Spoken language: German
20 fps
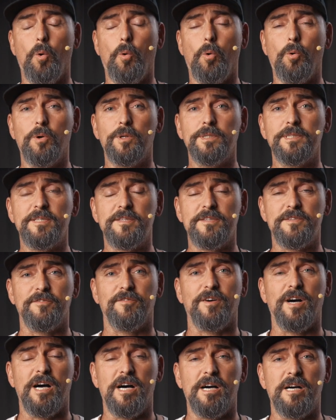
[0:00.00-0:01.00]
und
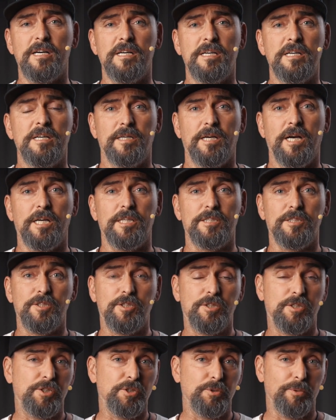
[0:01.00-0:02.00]
zwar
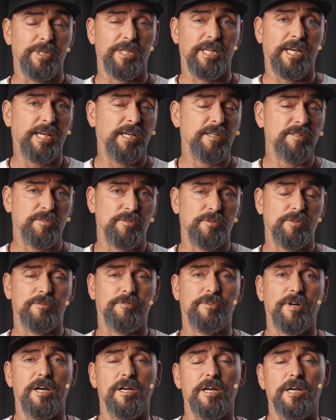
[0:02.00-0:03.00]
ein QA, also
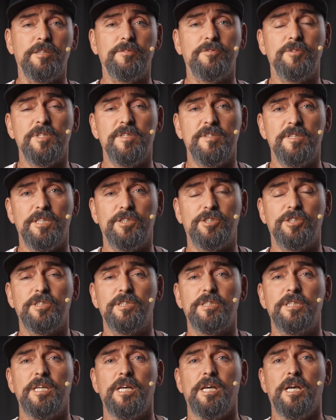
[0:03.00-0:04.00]
eine
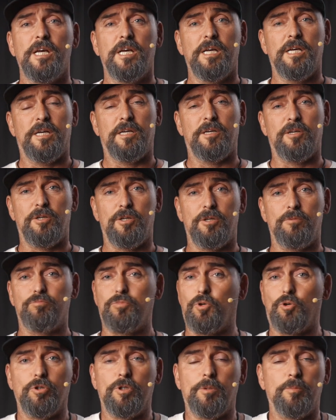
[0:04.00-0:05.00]
Frage-Antwort-Session.
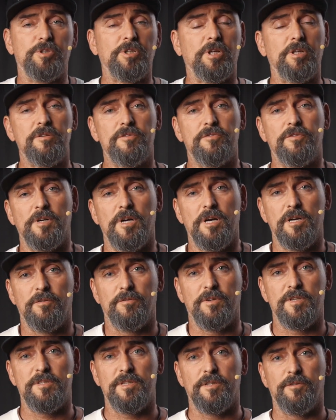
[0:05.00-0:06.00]
Ähm, da könnt ihr mich alles
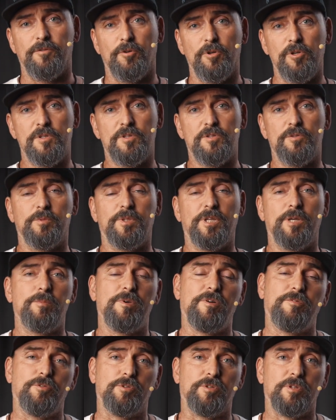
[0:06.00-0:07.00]
fragen, was ihr wollt zum
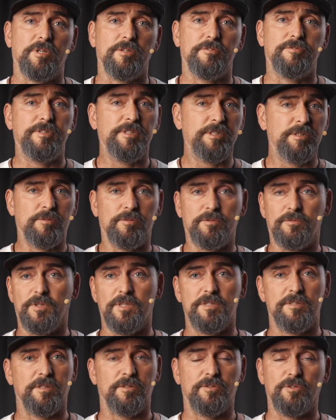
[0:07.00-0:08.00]
Thema Fotografie und
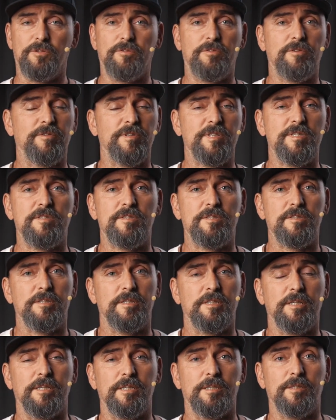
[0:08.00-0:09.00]
weiß der Teufel
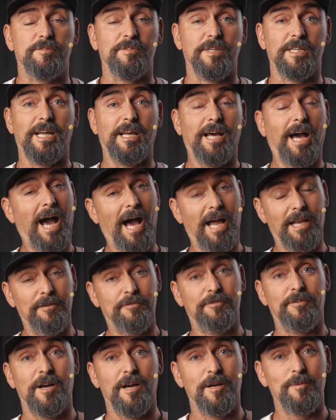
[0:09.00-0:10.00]
was. Äh, ich werde
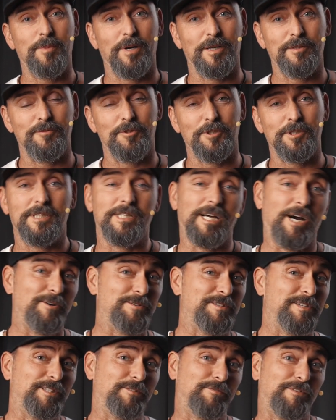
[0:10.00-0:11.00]
alle Fragen beantworten,
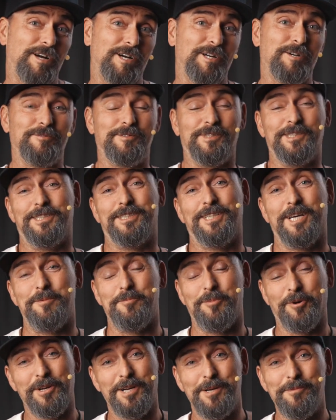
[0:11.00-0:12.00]
außer die Fragen, auf die ich
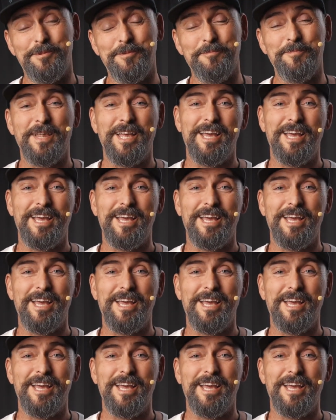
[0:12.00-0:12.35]
keinen Bock habe.